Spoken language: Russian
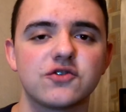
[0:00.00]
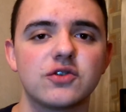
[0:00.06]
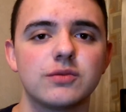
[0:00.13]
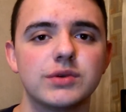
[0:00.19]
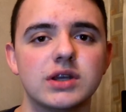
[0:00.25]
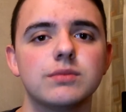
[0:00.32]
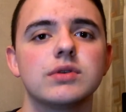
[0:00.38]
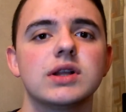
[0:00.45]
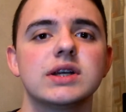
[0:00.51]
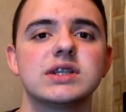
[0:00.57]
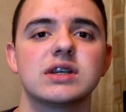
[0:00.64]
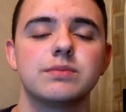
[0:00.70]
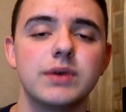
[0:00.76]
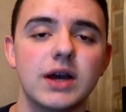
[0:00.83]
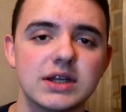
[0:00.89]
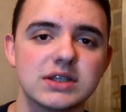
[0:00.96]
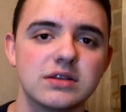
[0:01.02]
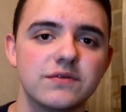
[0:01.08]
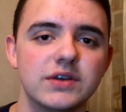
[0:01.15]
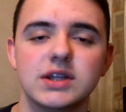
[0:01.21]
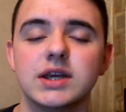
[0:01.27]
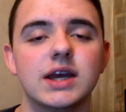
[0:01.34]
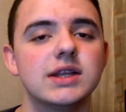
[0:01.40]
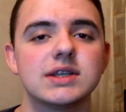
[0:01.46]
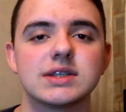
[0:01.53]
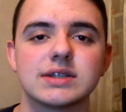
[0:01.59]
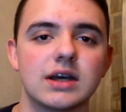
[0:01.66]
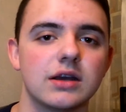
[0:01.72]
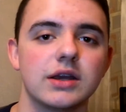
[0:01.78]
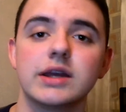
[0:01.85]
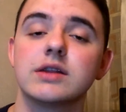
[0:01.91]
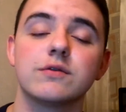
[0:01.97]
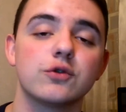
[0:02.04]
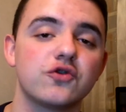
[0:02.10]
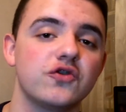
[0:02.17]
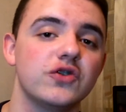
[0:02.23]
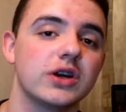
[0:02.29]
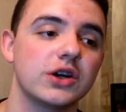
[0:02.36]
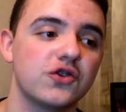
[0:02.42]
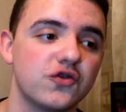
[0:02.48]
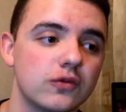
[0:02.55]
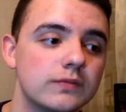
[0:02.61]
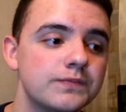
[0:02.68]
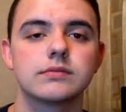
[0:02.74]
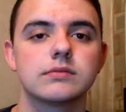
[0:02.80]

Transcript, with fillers: чтобы не было этих пятен видно. Я не знаю, я этого очень не хочу.